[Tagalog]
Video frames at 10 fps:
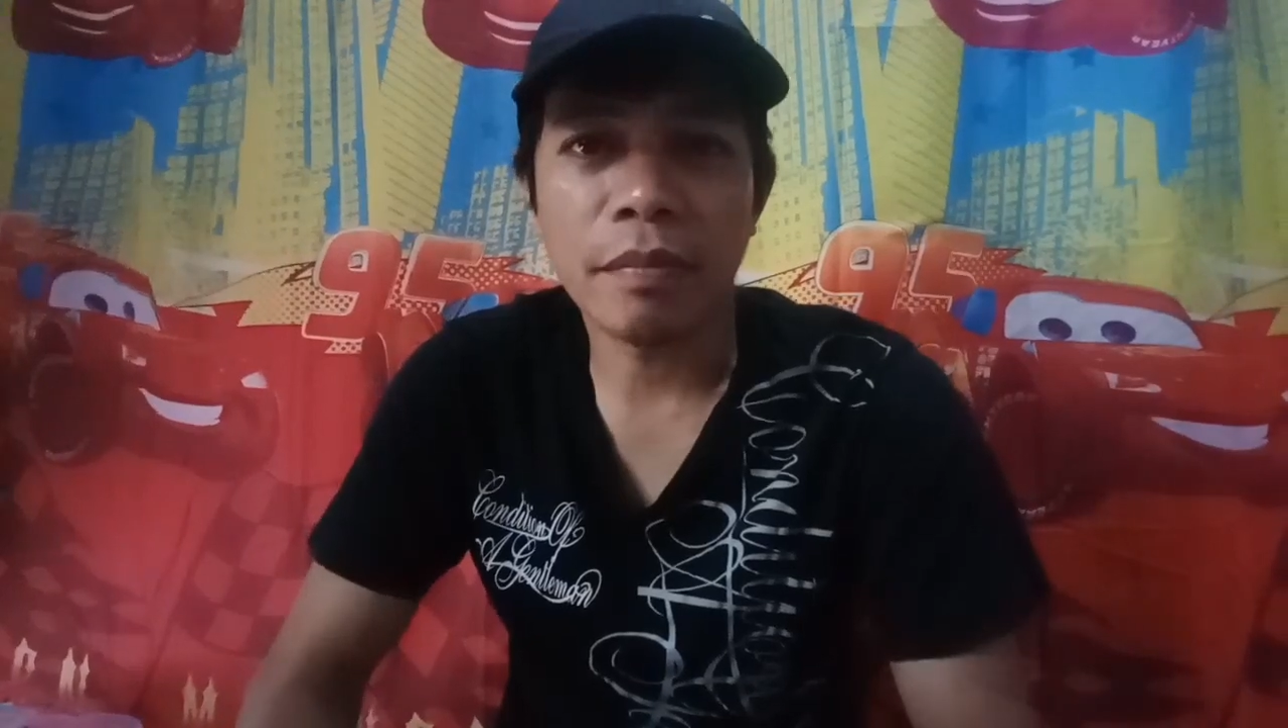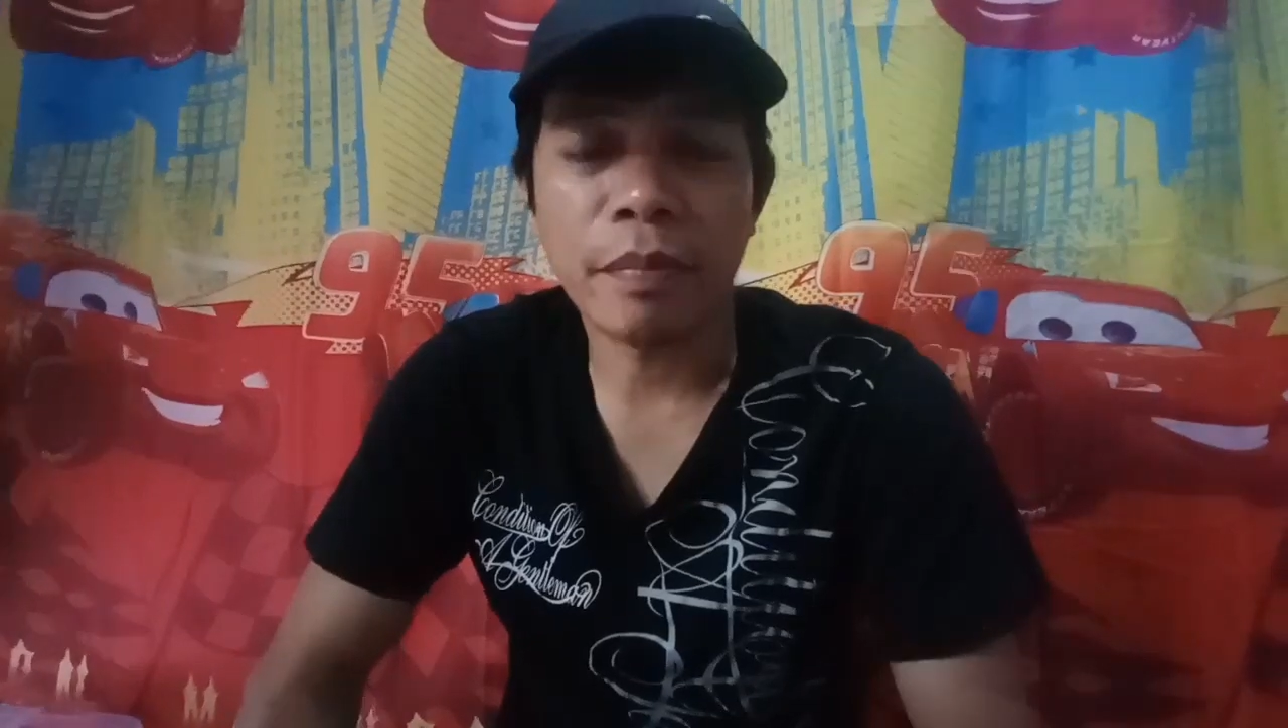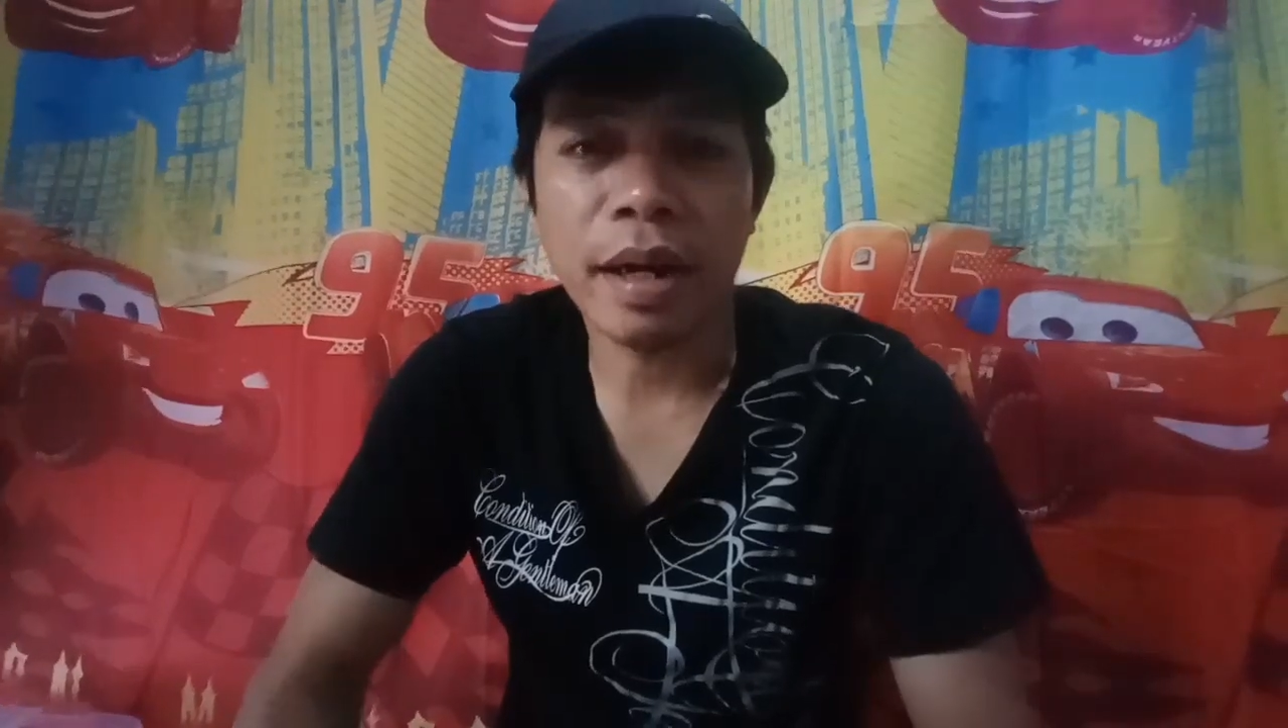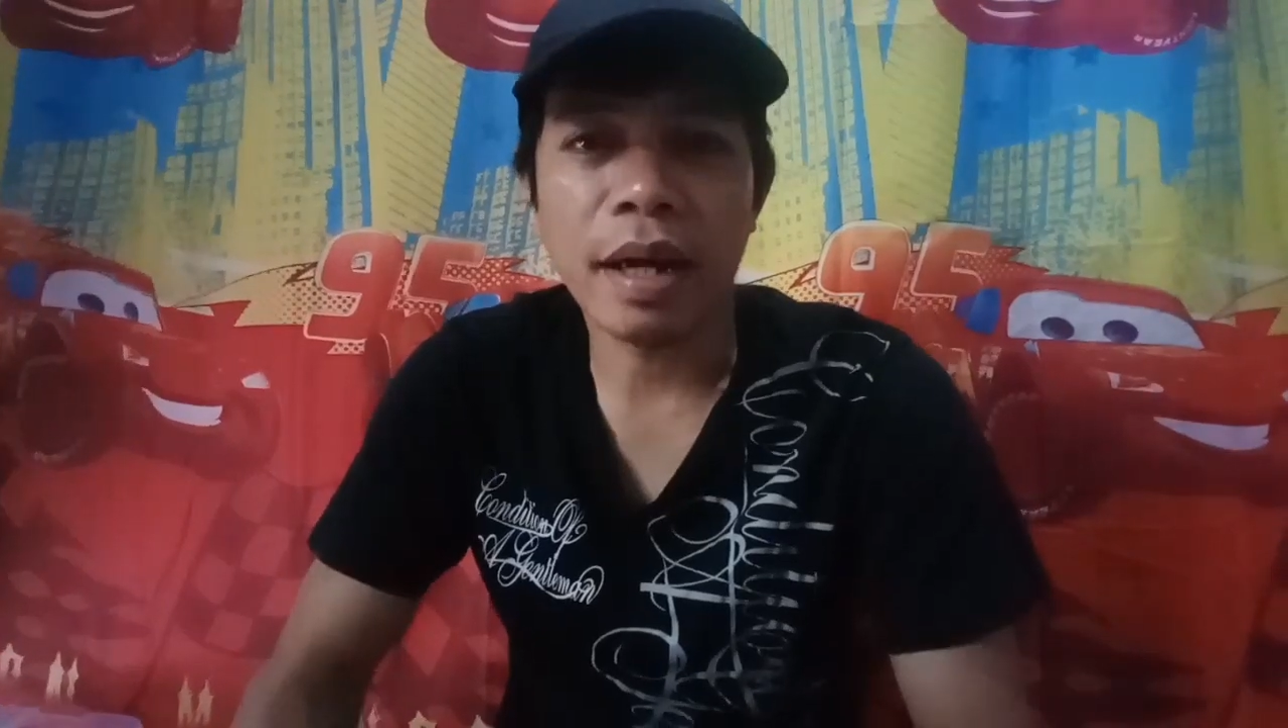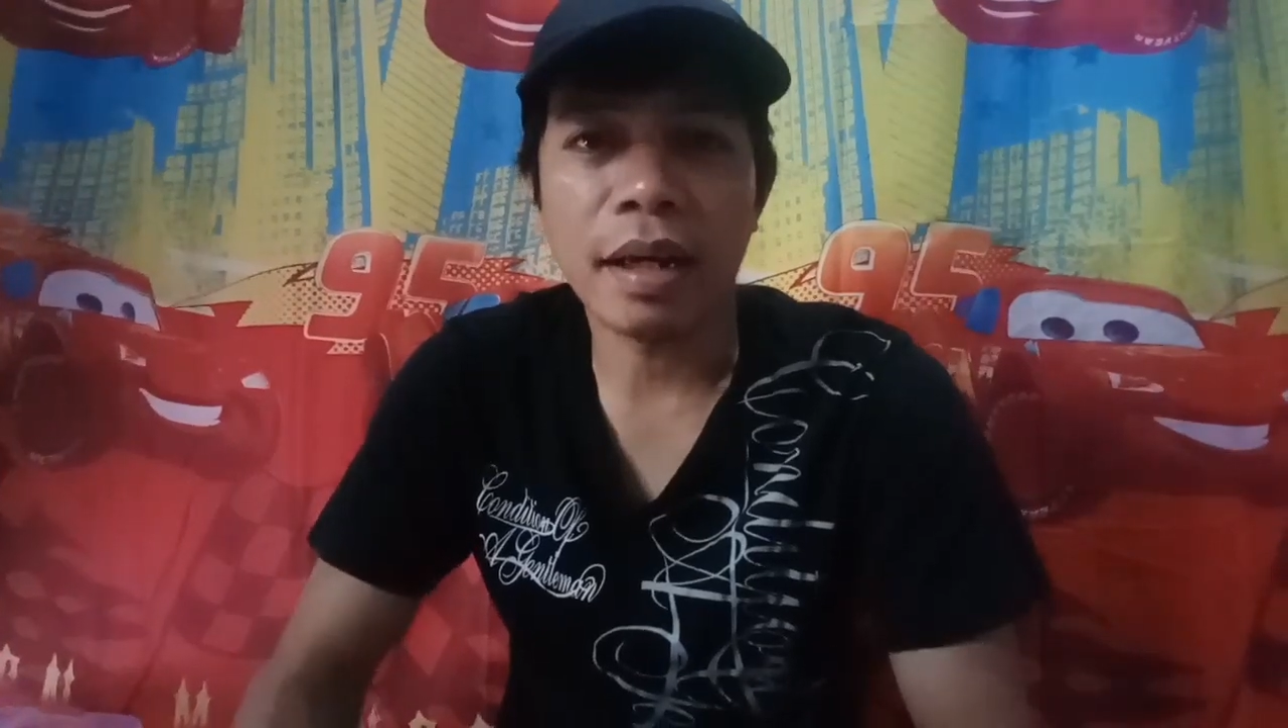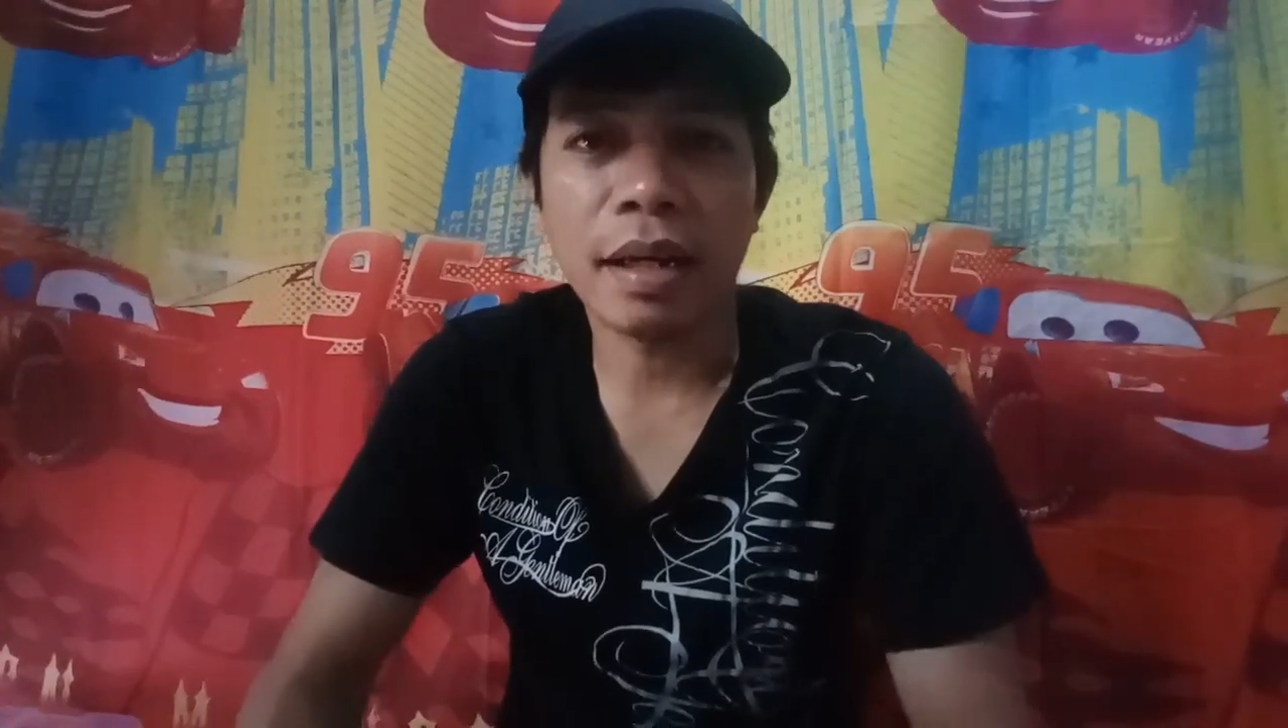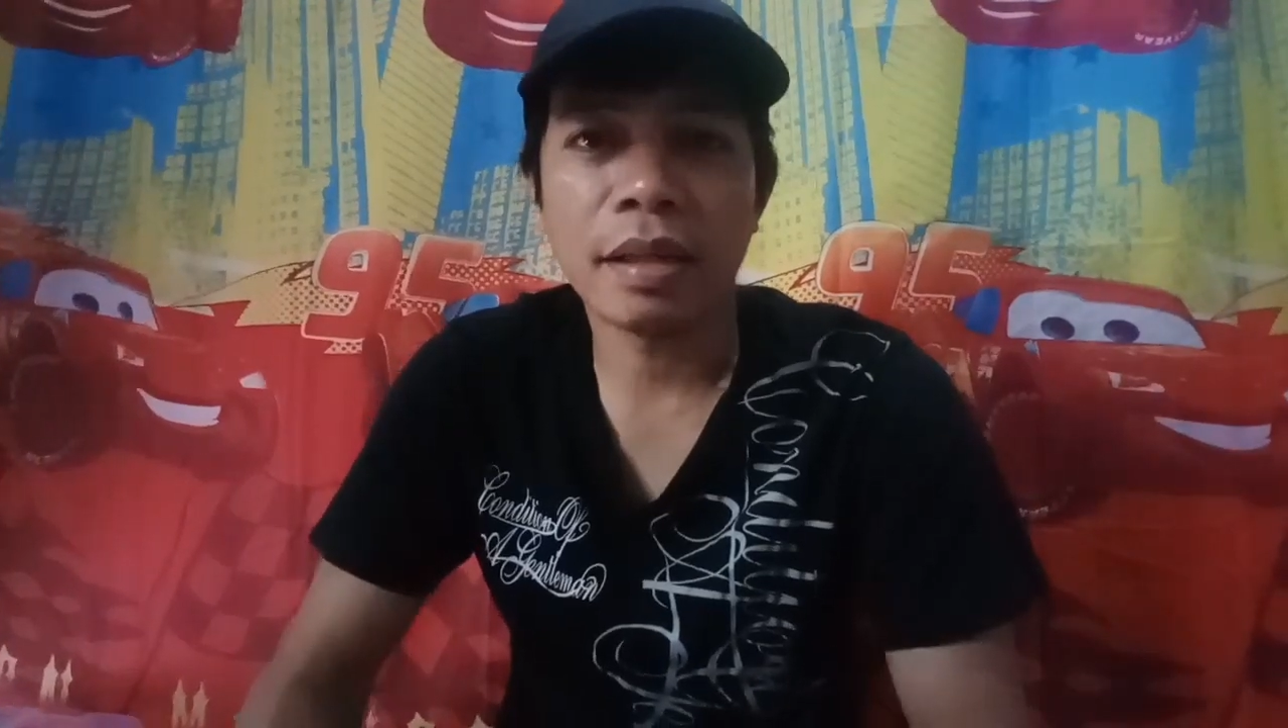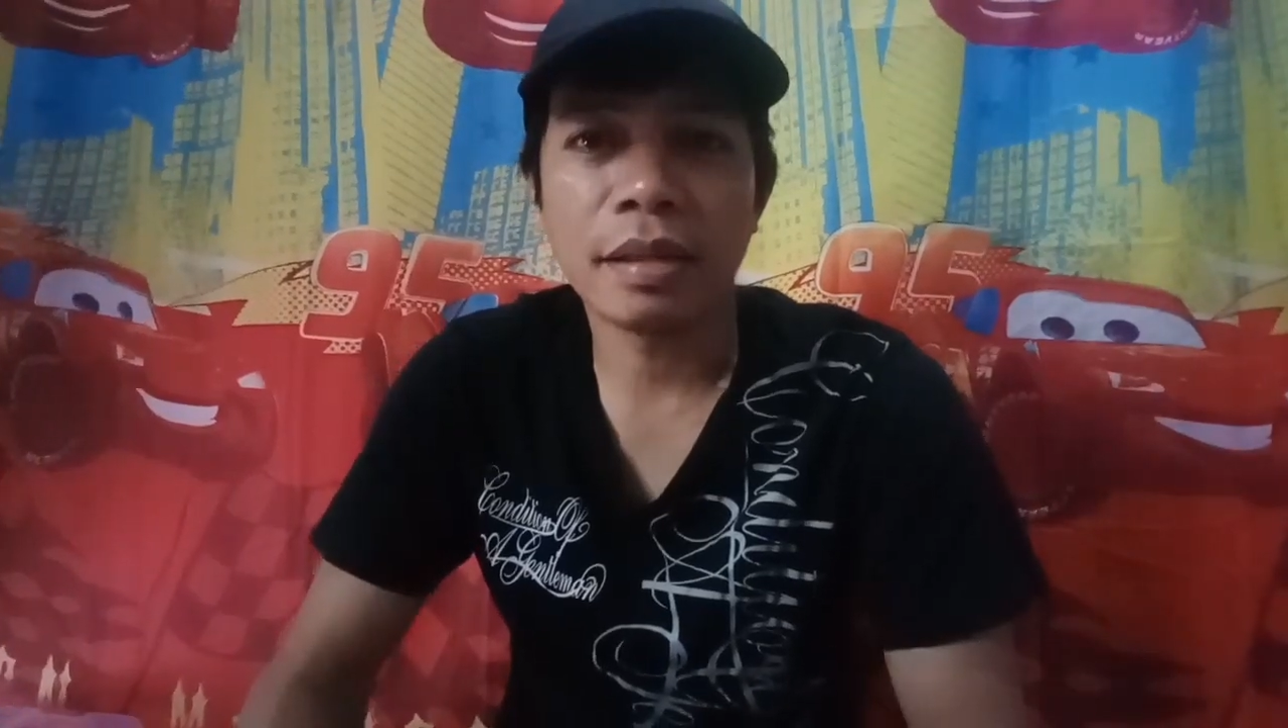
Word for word: uh, prank.